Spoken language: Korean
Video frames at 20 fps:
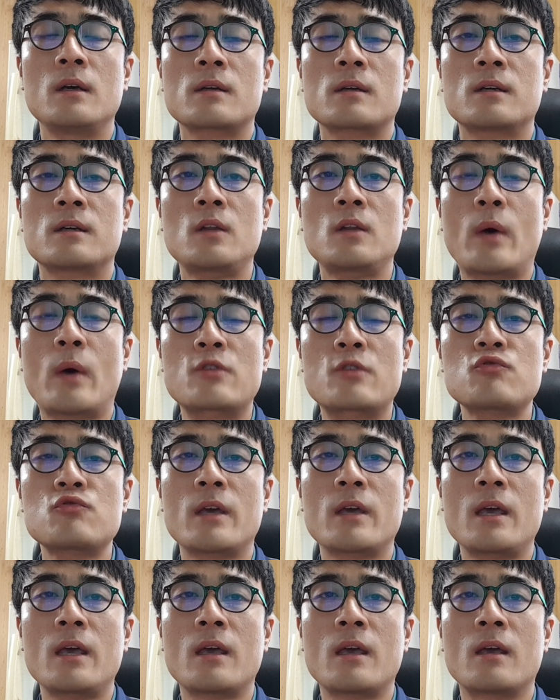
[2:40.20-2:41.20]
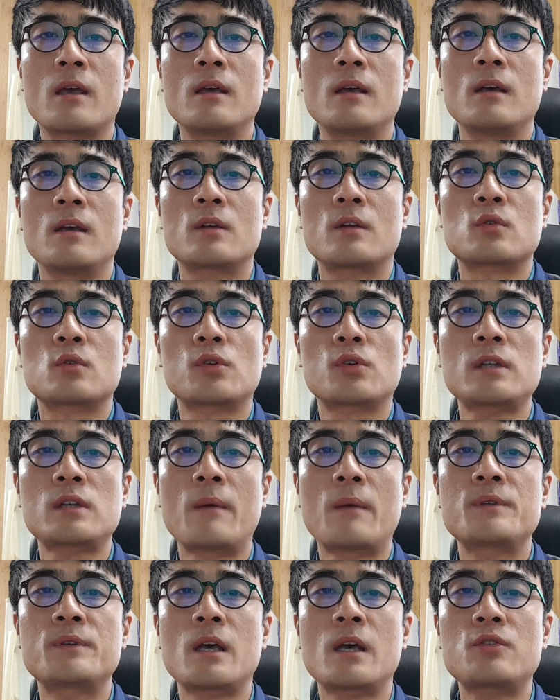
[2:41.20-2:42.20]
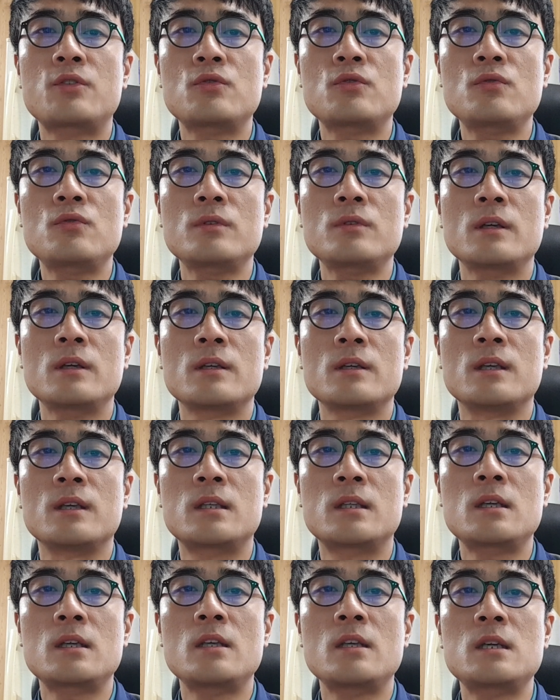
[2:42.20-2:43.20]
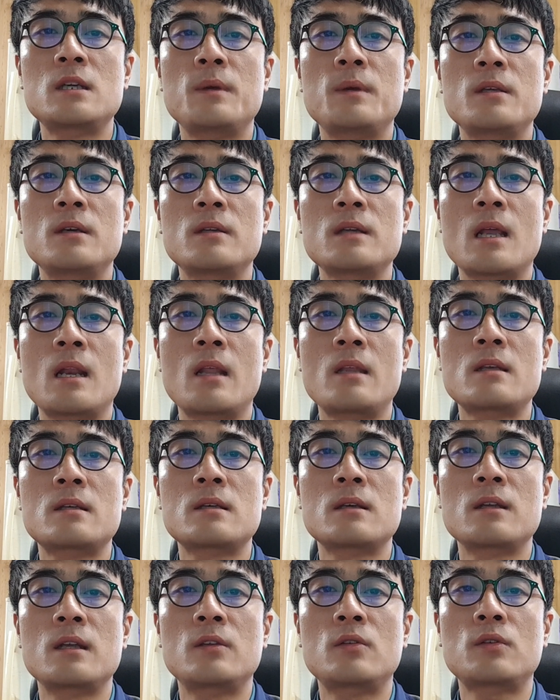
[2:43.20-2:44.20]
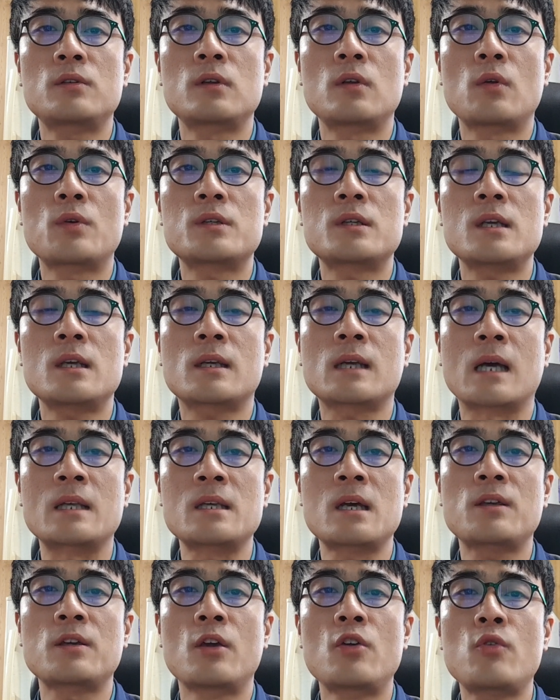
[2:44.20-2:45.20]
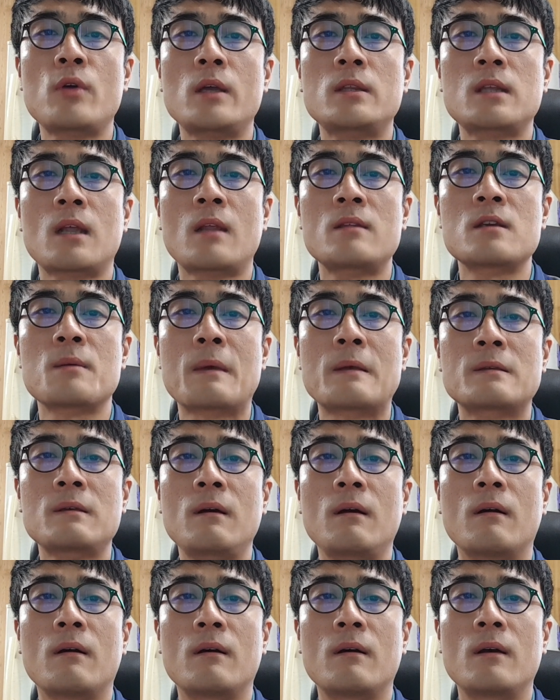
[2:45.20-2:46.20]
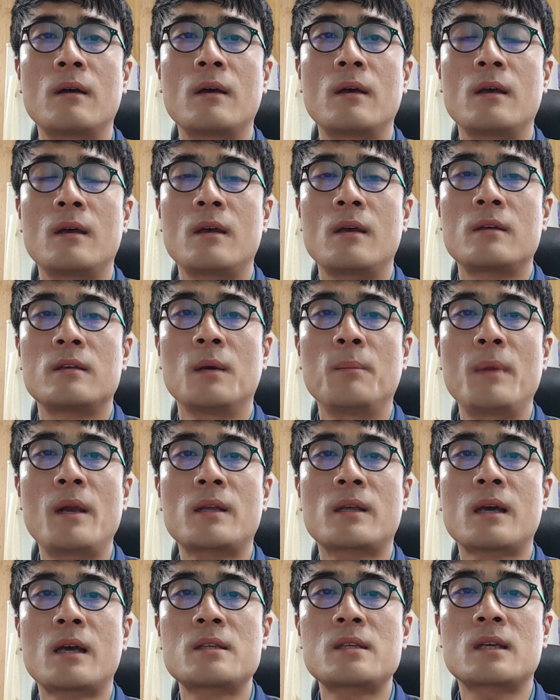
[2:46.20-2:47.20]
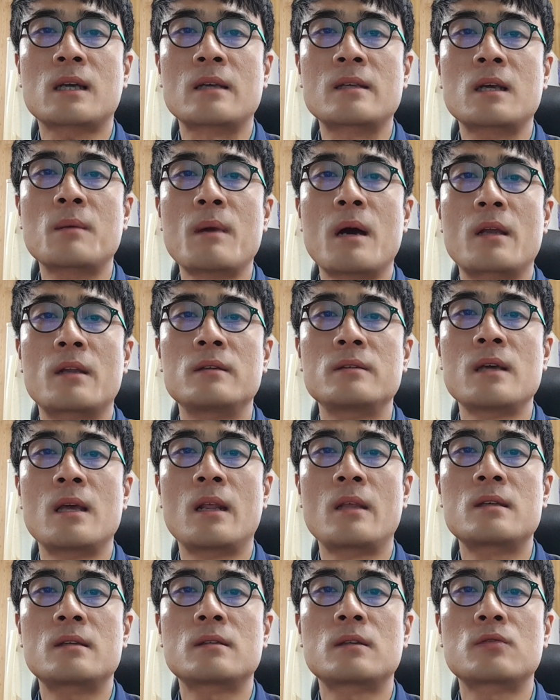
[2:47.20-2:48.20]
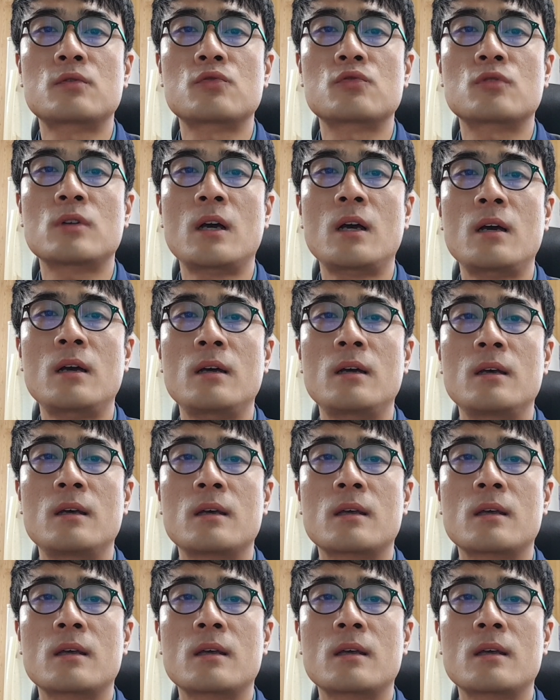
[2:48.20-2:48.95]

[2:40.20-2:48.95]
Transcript: 그런 와중에 조선 3사 중 2022년 LNG선 인도 슬롯이 가장 여유가 있다는 점에서 연말까지 가장 많은 LNG 선수주가